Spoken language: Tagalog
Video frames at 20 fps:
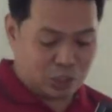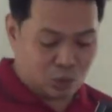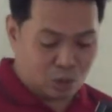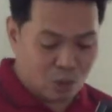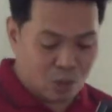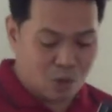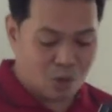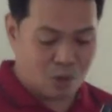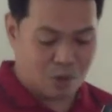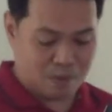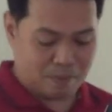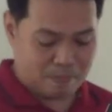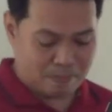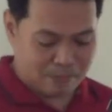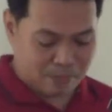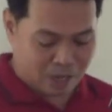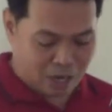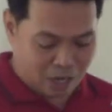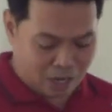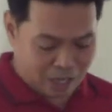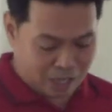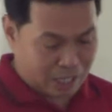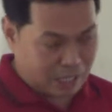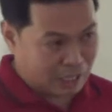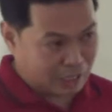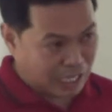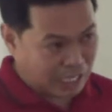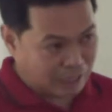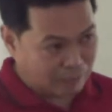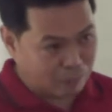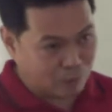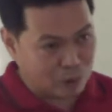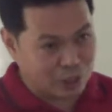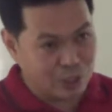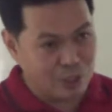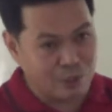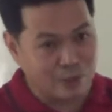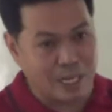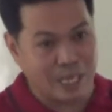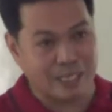Two, uh,
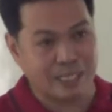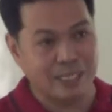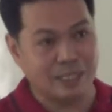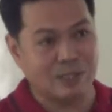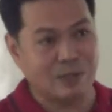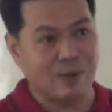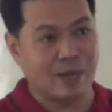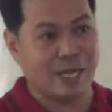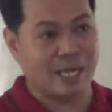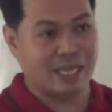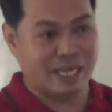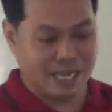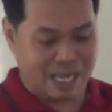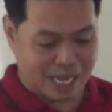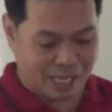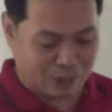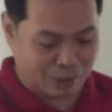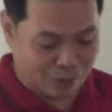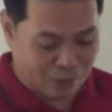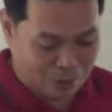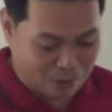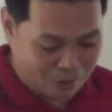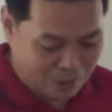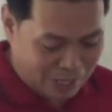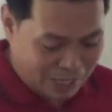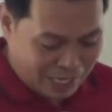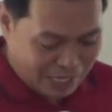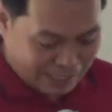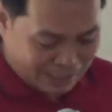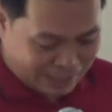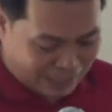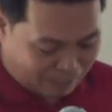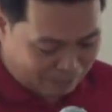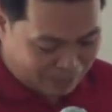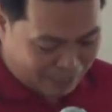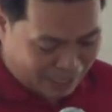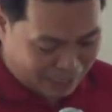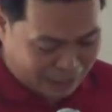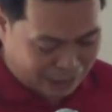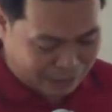tatapusin mo natin ito eh. Itong
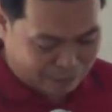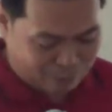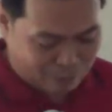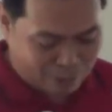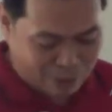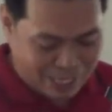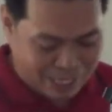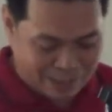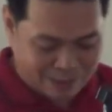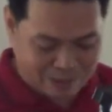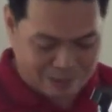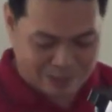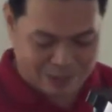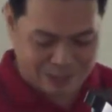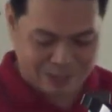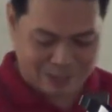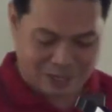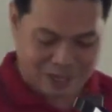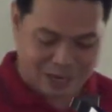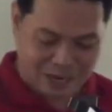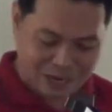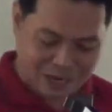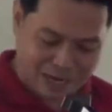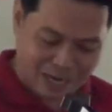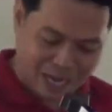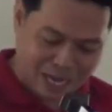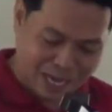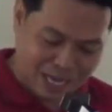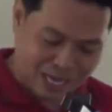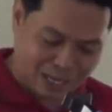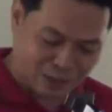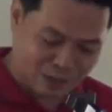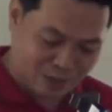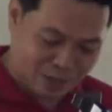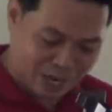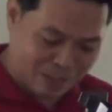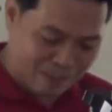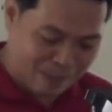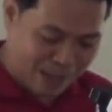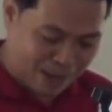chapter 6 po na ito. Uh, uh, ito
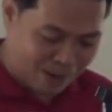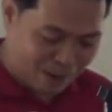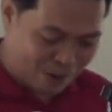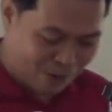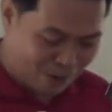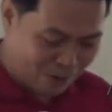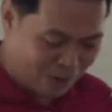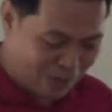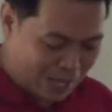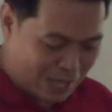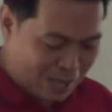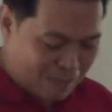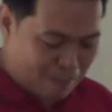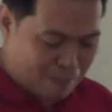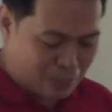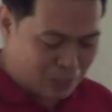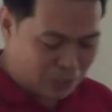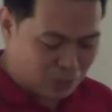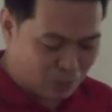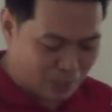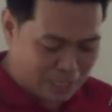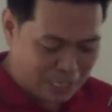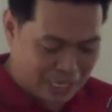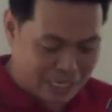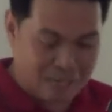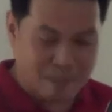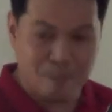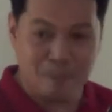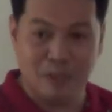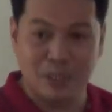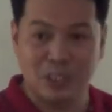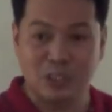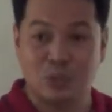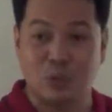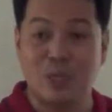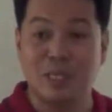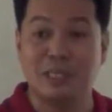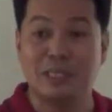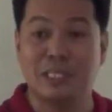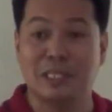ay merong verse 1 hanggang verse
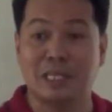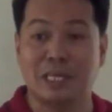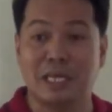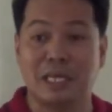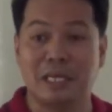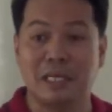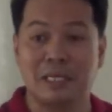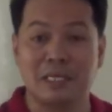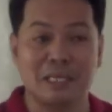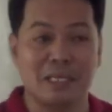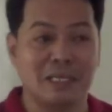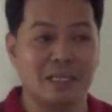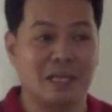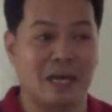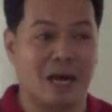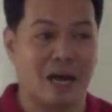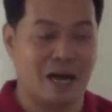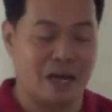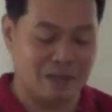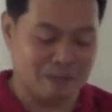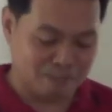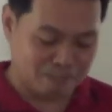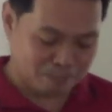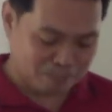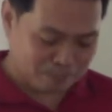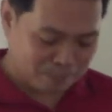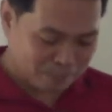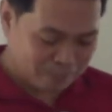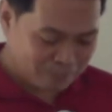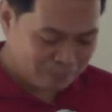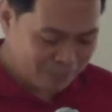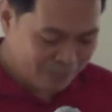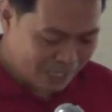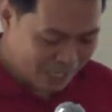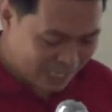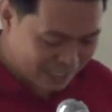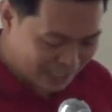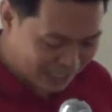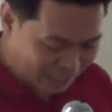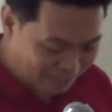23. Uh,
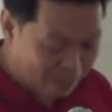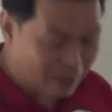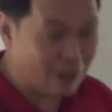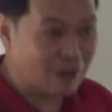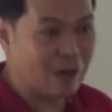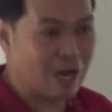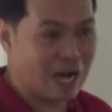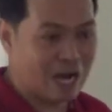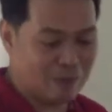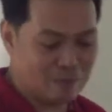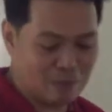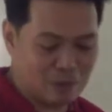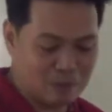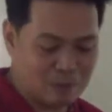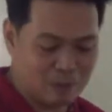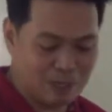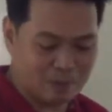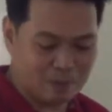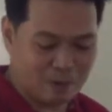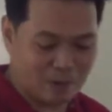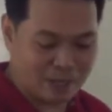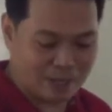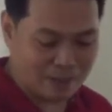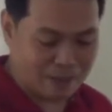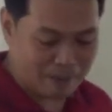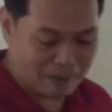sige po, uh, pumula po.